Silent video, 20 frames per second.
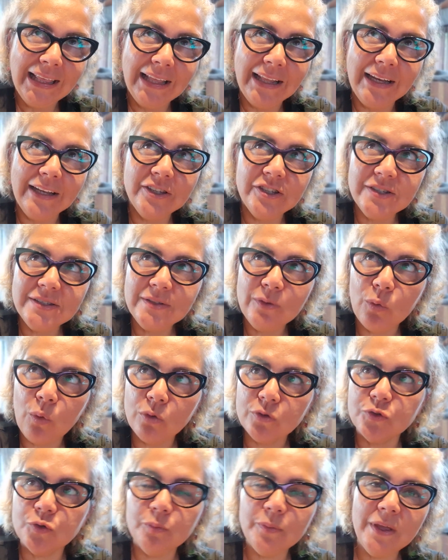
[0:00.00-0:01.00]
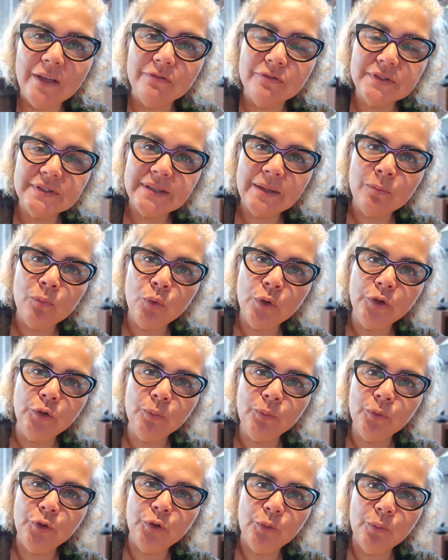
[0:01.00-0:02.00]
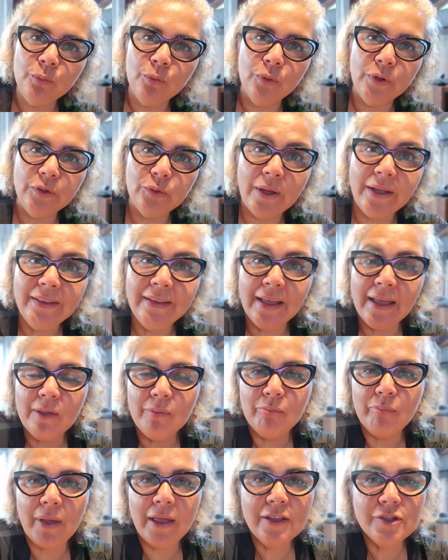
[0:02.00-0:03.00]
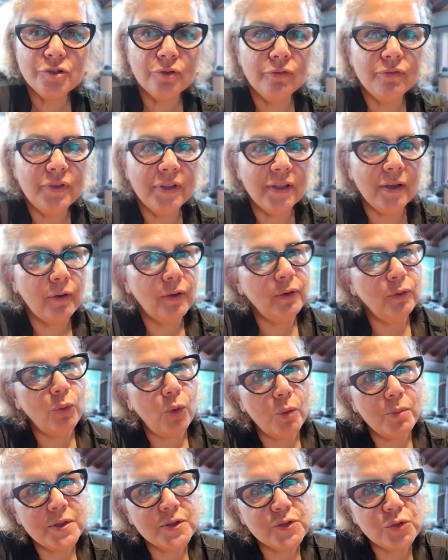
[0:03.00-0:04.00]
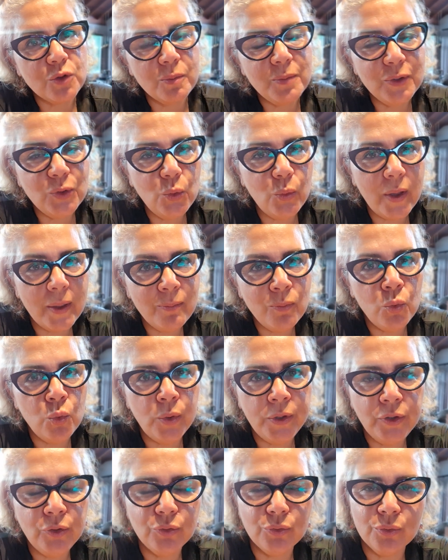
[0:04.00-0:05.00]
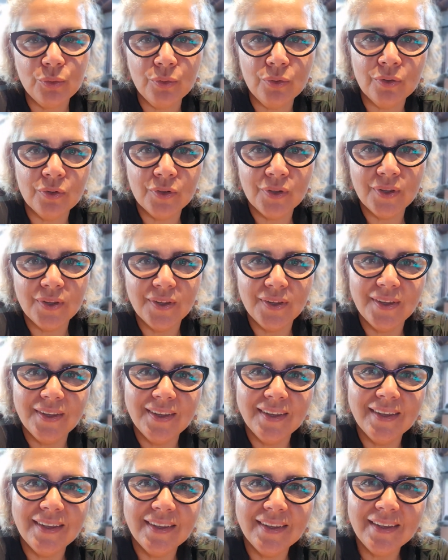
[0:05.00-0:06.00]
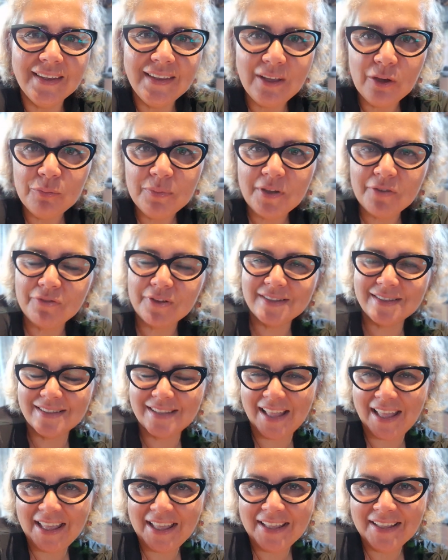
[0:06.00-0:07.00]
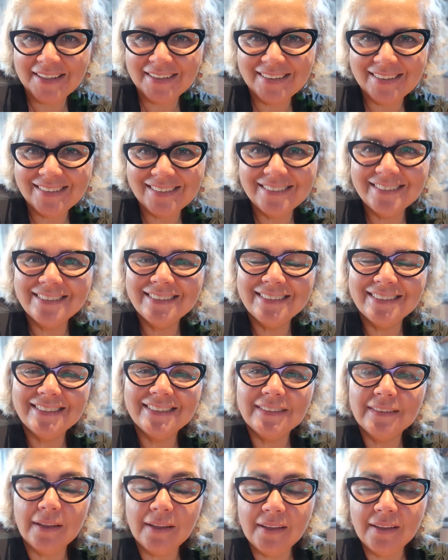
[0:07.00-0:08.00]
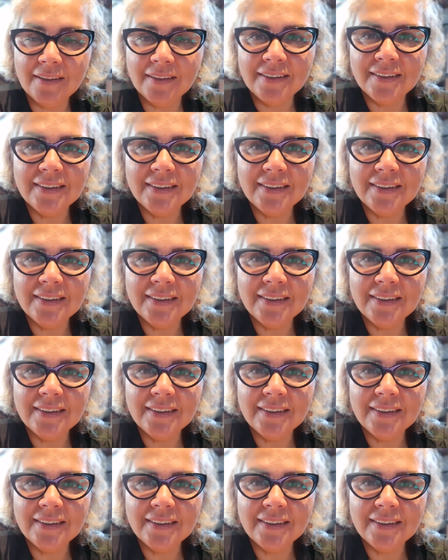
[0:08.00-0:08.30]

Letícia, eu consumia você muito, muito, muito. Aí de repente eu vi que aquilo começou a me doer muito. E eu me afastei, né?